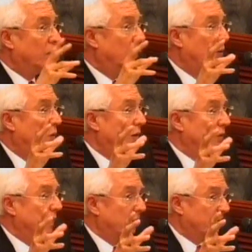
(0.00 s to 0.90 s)
en los
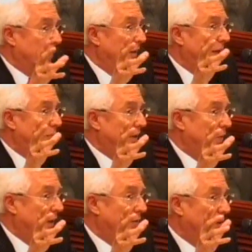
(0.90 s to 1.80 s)
juegos de azar y en la
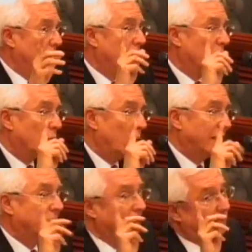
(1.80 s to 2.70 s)
especulación
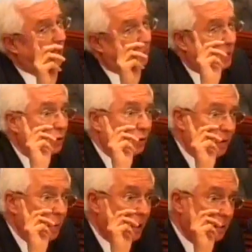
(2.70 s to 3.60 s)
cuenta saber o no
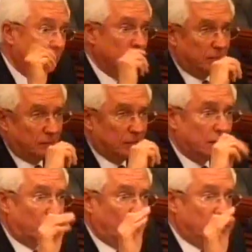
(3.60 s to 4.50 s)
saber.
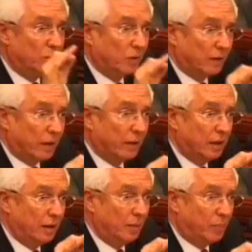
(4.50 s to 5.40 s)
Todo el mundo sabe que
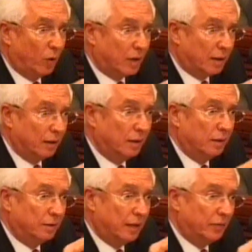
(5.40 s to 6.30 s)
en el póker
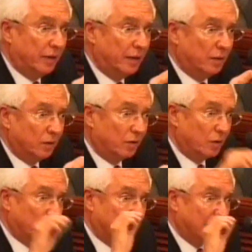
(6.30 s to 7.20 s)
definen dos
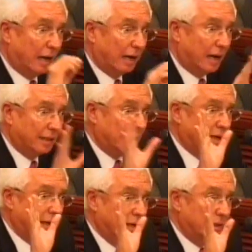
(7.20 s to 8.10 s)
cosas. La carta
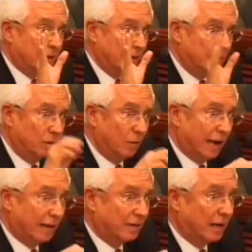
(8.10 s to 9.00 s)
que entra o
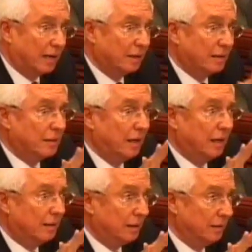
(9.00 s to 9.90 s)
las cartas que
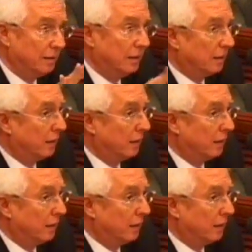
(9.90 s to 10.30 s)
entran, que es